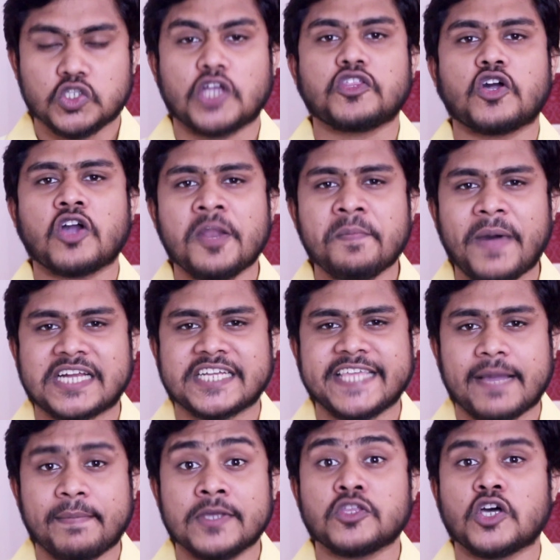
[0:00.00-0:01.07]
যতক্ষণ পাশে
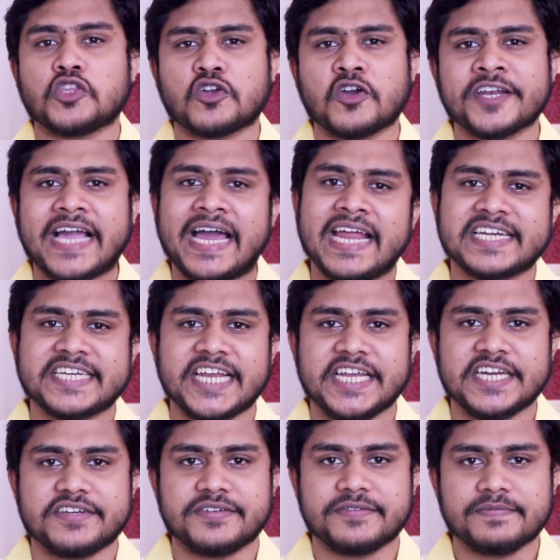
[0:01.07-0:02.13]
থাকবেন ততক্ষণ
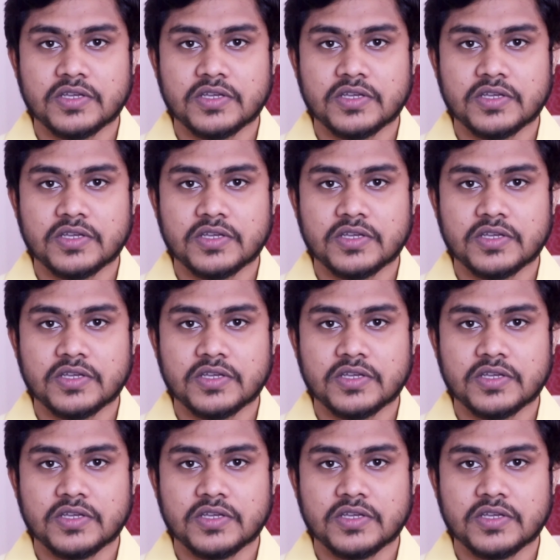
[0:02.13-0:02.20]
কানেক্টেড